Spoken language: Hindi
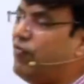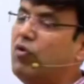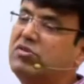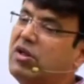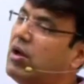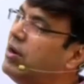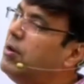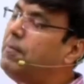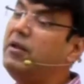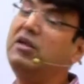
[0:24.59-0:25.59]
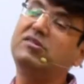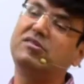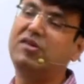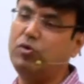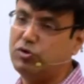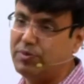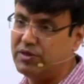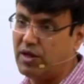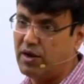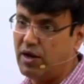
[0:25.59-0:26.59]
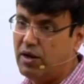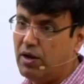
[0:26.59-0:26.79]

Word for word: फोर्स के कारण प्लीज ऐसा कुछ मत करना